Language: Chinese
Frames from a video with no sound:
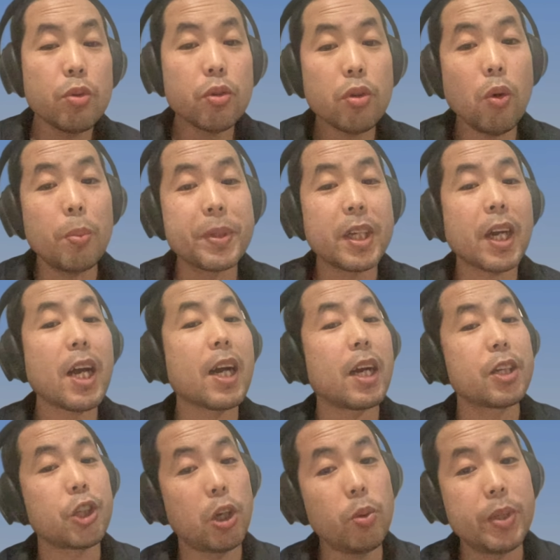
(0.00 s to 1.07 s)
所以说我们先
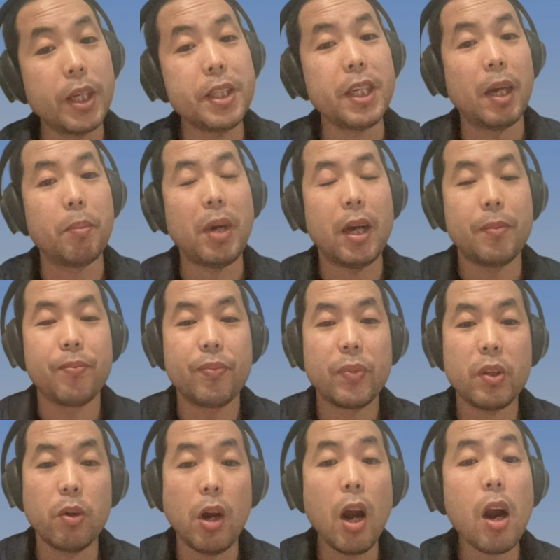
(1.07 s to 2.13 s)
看看十六年前吧，
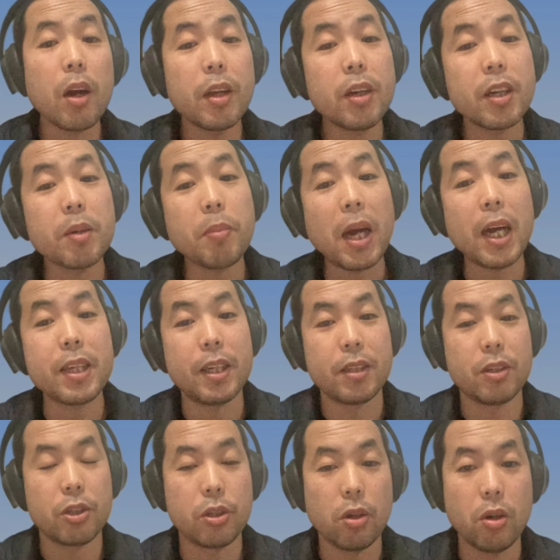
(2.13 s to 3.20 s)
就是二零零八
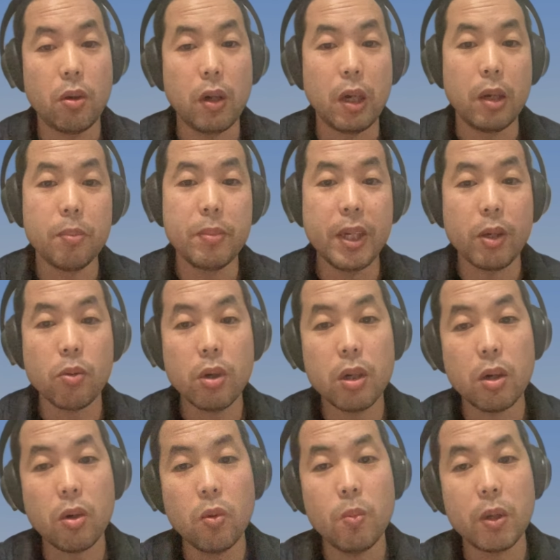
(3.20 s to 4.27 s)
年的时候啊，美
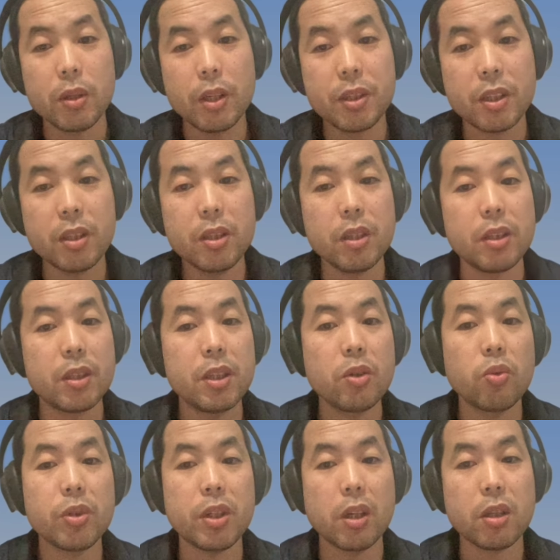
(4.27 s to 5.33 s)
国和欧盟的经济
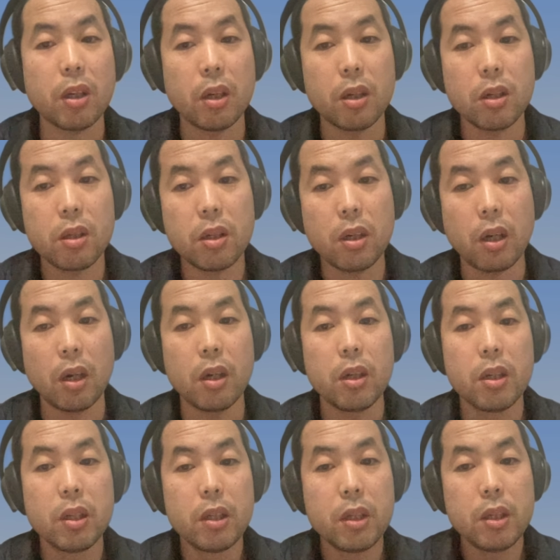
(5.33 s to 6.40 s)
几乎相等
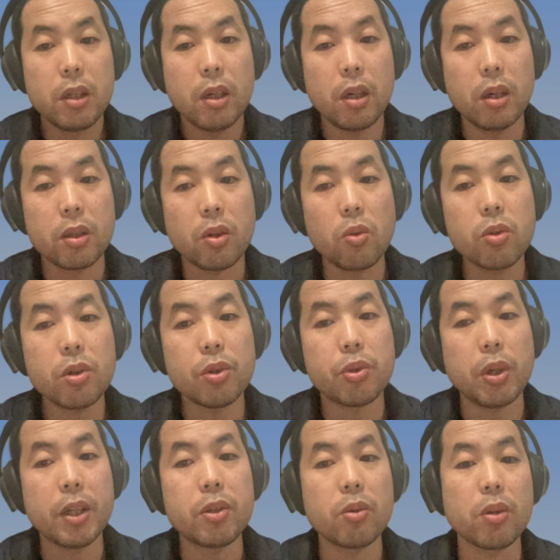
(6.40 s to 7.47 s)
啊，呃，都
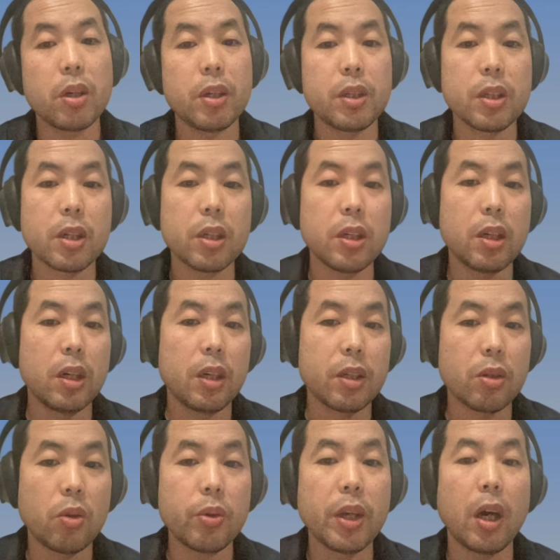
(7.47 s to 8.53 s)
是全球的一个
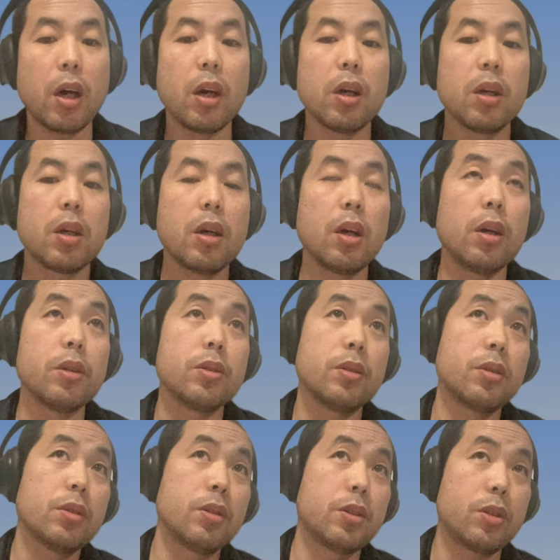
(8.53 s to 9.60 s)
领头羊啊，
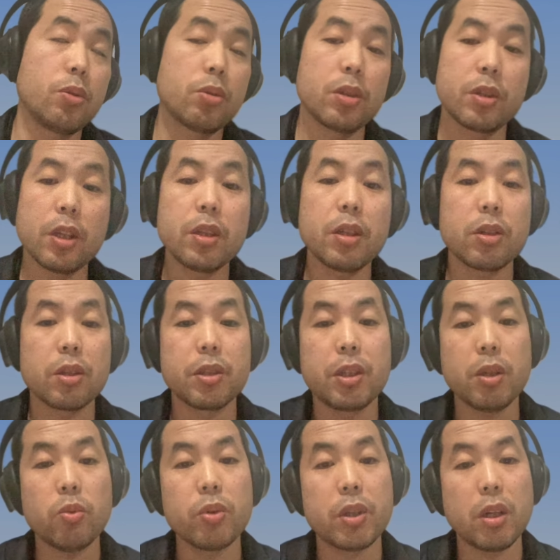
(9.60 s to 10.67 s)
就是真的是
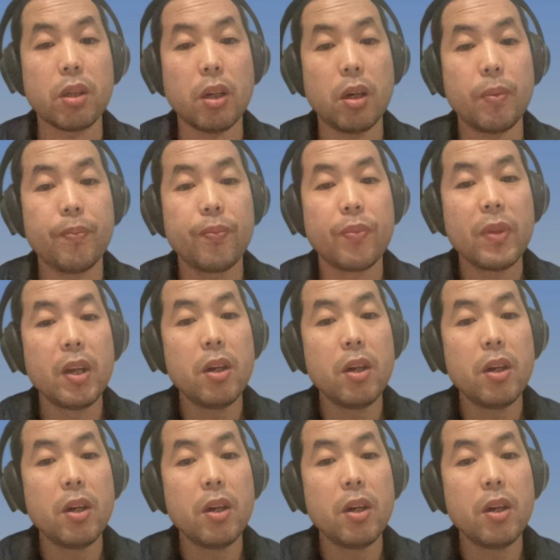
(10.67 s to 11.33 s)
旗鼓相当。